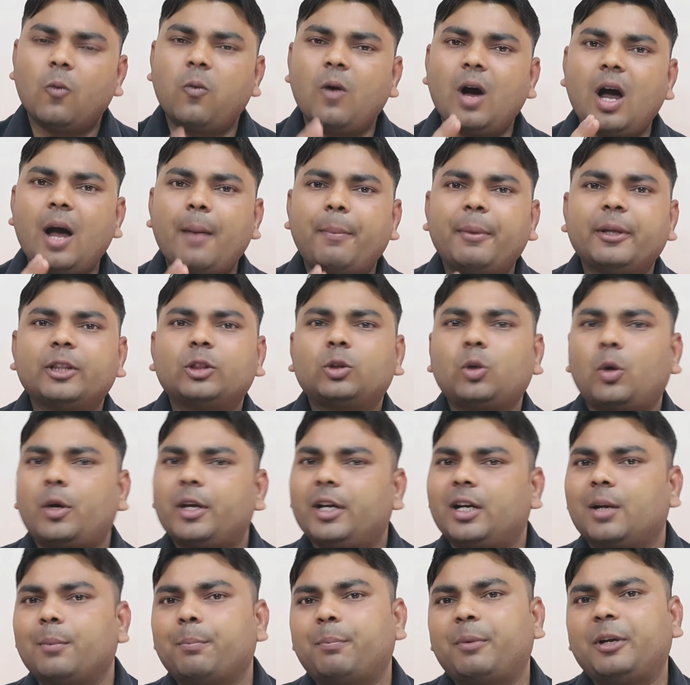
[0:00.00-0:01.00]
वहां पे दो
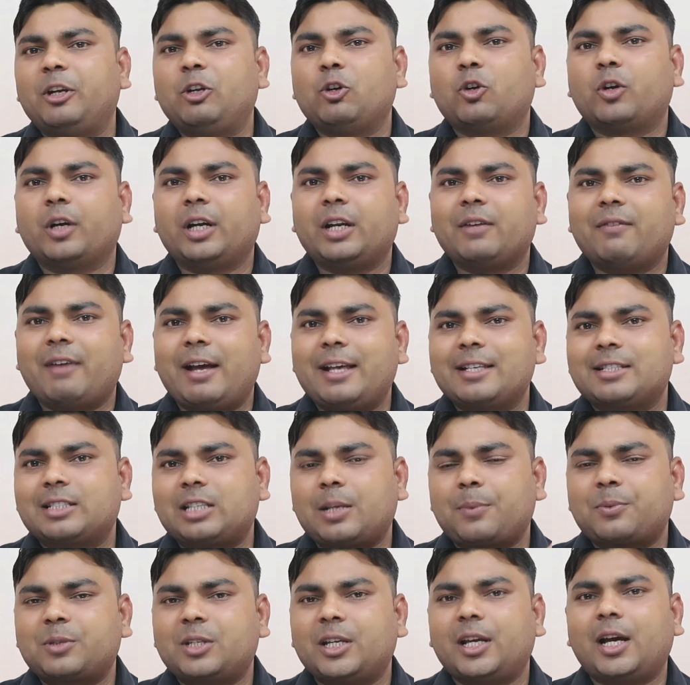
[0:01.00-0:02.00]
ही कंपनियों की डिवाइस
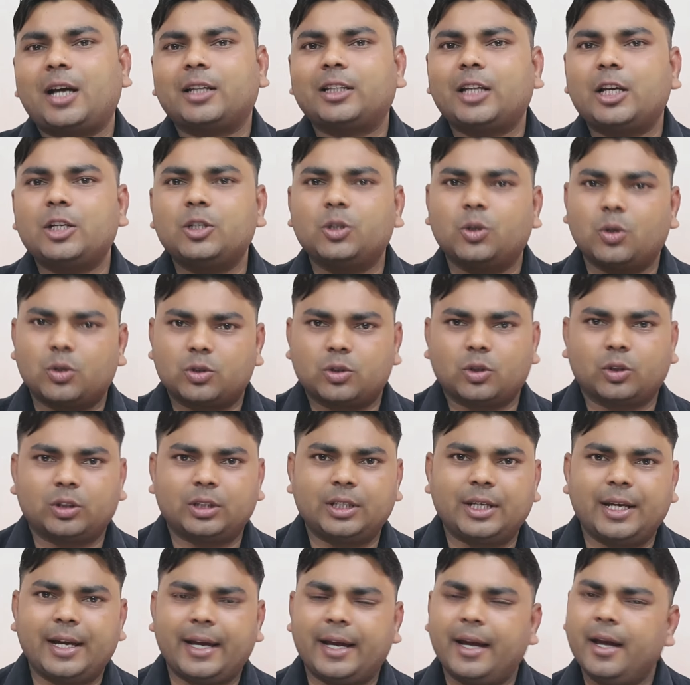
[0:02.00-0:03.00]
सबसे ज्यादा यूज
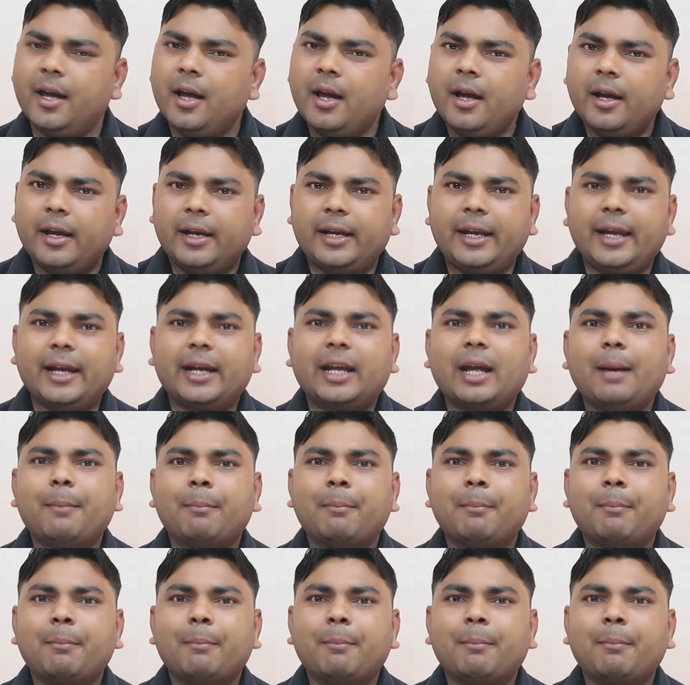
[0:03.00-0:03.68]
होती हैं एक